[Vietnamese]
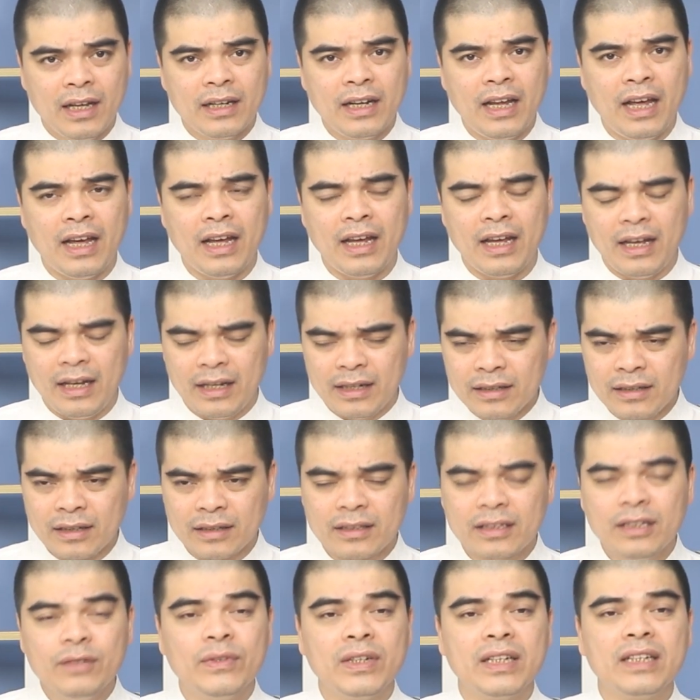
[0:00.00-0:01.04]
để
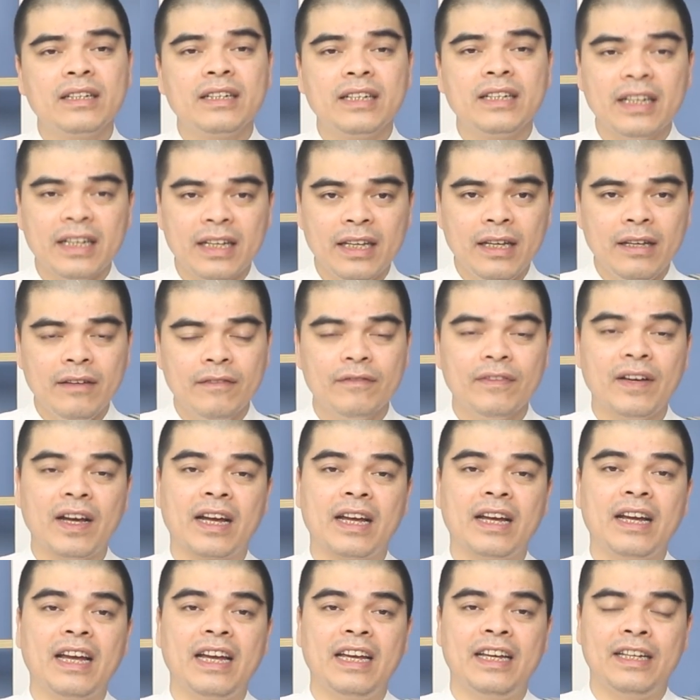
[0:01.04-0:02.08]
được tư vấn kỹ về
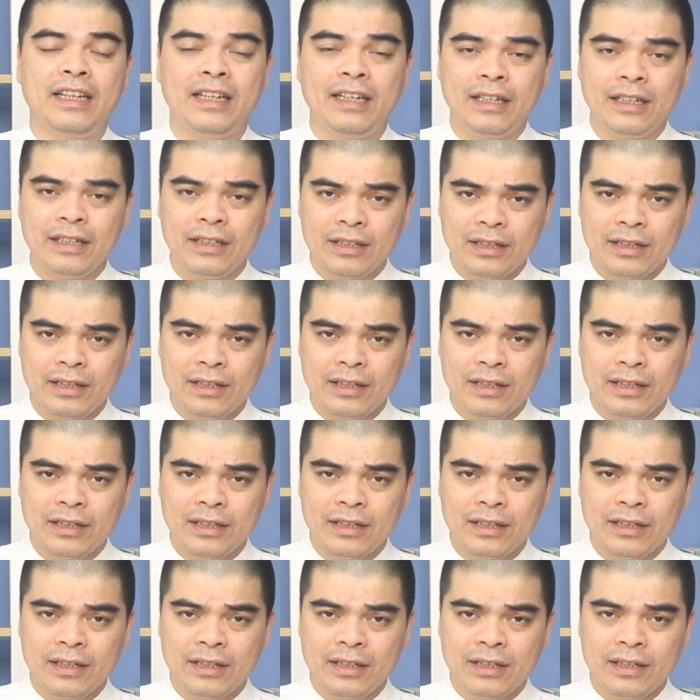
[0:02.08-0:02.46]
cái ngày